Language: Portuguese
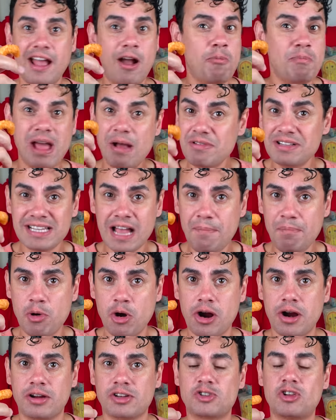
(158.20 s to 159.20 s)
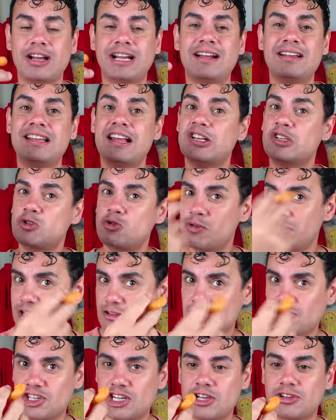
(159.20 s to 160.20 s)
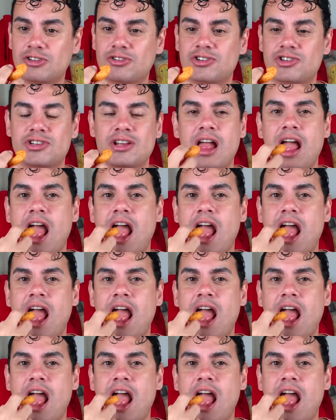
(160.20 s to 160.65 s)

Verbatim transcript: É o mesmo sabor, só que a textura é do Cheetos.